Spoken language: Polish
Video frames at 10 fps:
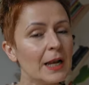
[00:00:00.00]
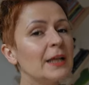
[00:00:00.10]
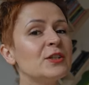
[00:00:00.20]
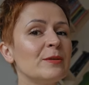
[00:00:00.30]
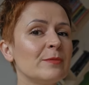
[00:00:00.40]

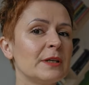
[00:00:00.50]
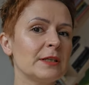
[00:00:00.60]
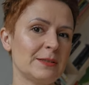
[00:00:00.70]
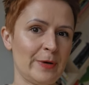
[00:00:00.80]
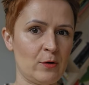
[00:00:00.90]
Lecimy
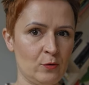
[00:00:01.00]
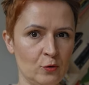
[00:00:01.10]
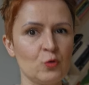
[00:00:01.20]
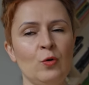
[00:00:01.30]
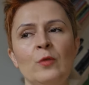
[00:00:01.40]
z białą
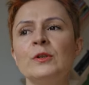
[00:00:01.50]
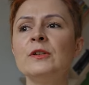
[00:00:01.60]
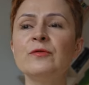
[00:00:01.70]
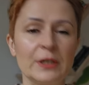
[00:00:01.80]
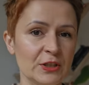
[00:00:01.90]
koszulą.
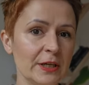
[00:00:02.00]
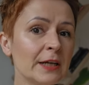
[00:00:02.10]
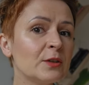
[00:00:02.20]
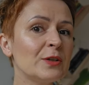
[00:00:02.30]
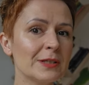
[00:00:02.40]
No i właśnie,
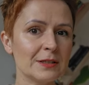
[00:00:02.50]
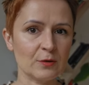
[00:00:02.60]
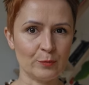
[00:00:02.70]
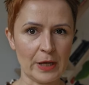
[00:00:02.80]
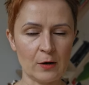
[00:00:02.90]
jak to jest z
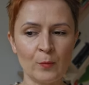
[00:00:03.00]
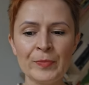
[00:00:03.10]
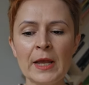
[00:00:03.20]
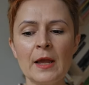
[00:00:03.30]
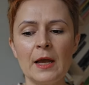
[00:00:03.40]
tą bielą?
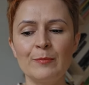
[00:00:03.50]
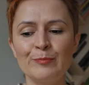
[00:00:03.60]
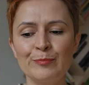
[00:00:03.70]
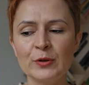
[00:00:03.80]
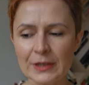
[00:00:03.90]
E,
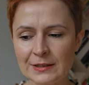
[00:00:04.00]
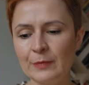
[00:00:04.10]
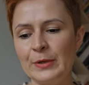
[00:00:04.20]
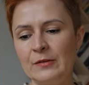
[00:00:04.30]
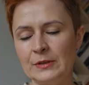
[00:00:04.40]
bo tak
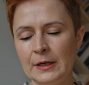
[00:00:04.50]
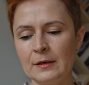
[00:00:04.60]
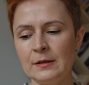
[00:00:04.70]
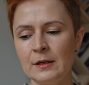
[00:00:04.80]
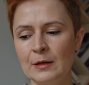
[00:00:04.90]
naprawdę
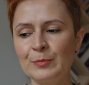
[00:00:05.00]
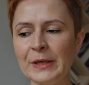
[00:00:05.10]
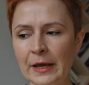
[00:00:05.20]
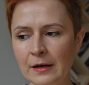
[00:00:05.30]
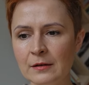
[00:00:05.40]
e,
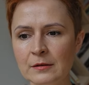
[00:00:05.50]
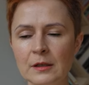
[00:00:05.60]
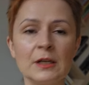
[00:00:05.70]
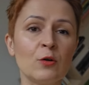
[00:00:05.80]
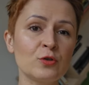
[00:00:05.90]
biel,
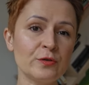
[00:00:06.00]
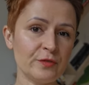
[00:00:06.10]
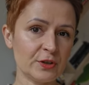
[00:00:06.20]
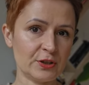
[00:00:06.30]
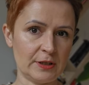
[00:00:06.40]
e,
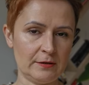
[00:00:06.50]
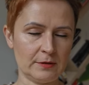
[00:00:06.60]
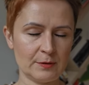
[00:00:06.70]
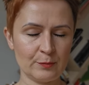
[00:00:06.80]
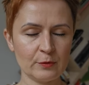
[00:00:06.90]
oczywiście
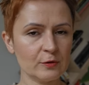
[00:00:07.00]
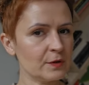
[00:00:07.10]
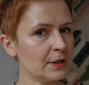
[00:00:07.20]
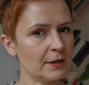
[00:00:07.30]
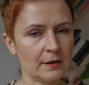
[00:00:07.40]
z punktu
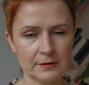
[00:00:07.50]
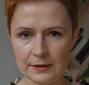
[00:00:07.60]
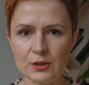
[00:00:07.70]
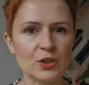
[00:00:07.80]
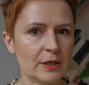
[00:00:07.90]
widzenia
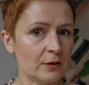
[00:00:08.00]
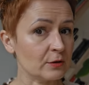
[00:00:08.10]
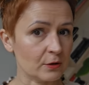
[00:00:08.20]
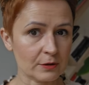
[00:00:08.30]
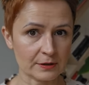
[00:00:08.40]
technicznego,
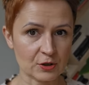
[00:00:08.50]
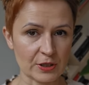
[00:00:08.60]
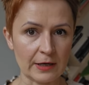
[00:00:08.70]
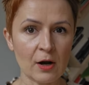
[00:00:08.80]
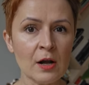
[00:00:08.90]

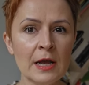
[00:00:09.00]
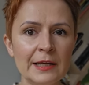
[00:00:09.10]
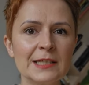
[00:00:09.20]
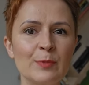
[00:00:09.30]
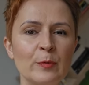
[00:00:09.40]
teoretycznego
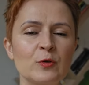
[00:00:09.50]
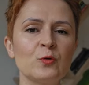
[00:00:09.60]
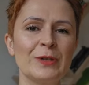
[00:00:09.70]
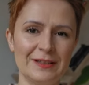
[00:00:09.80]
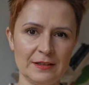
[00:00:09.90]
jest po
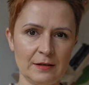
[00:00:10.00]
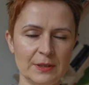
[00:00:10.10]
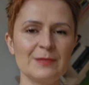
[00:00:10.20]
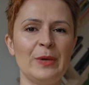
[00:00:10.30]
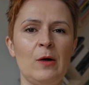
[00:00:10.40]
prostu jedna,
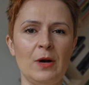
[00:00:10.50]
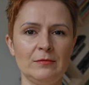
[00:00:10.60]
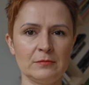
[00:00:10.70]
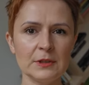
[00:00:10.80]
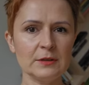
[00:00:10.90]
jest biała,
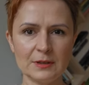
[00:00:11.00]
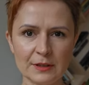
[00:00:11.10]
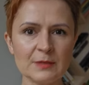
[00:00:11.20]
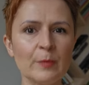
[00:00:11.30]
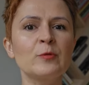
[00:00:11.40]
jest,
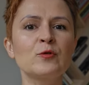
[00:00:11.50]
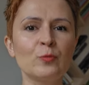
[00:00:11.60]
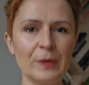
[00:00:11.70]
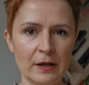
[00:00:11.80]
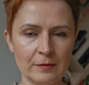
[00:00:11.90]
jest po prostu
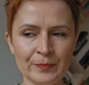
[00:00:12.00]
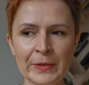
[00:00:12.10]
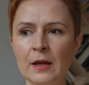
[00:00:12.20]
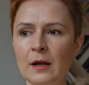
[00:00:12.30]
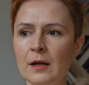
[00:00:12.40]
biel.
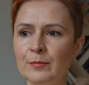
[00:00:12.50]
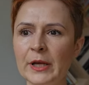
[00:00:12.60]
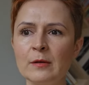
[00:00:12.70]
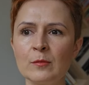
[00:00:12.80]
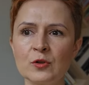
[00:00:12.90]
E,
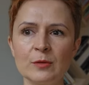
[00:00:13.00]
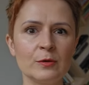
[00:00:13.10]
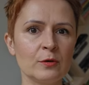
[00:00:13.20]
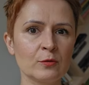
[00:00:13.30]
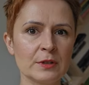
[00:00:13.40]
biel
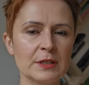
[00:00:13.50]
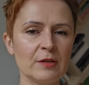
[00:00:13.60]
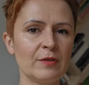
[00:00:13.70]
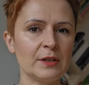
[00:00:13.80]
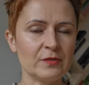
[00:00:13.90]
możemy
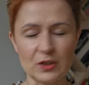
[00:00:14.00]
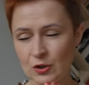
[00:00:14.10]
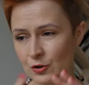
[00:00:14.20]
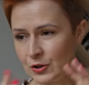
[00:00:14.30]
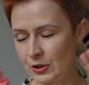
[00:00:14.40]
uzyskiwać w
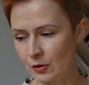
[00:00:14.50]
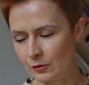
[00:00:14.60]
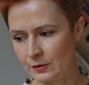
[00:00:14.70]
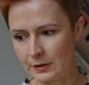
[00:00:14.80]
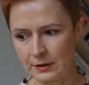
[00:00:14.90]
zależności
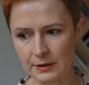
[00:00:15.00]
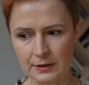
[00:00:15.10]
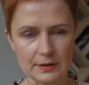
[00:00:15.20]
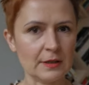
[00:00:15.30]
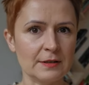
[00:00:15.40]
od
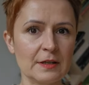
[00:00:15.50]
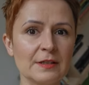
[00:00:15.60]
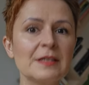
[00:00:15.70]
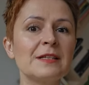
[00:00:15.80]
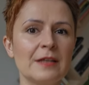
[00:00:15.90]
e, e,
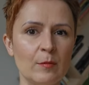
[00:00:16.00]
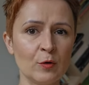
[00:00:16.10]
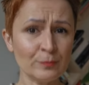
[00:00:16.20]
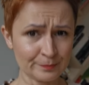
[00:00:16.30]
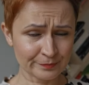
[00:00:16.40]

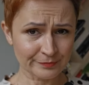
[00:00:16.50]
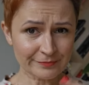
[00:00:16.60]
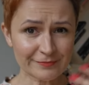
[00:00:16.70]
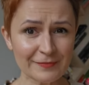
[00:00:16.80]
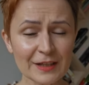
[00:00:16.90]
systemu,
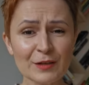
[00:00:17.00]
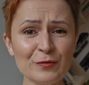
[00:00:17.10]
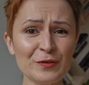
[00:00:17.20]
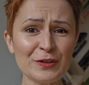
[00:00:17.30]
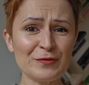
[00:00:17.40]

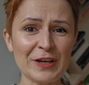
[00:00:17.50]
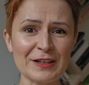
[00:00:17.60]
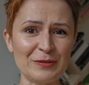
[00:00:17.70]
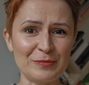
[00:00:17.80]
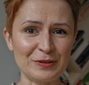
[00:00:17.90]
w, w,
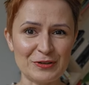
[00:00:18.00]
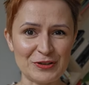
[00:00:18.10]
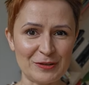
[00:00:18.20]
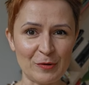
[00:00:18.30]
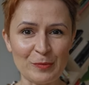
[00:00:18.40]
jakim
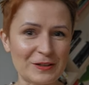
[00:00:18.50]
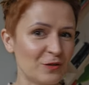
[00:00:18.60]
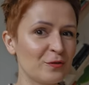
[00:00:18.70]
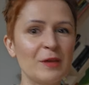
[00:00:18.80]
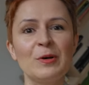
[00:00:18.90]
gdzieś tam
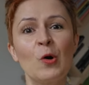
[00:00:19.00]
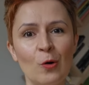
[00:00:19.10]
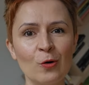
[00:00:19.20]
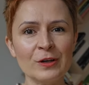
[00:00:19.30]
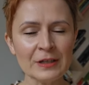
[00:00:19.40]
opracowujemy kolory,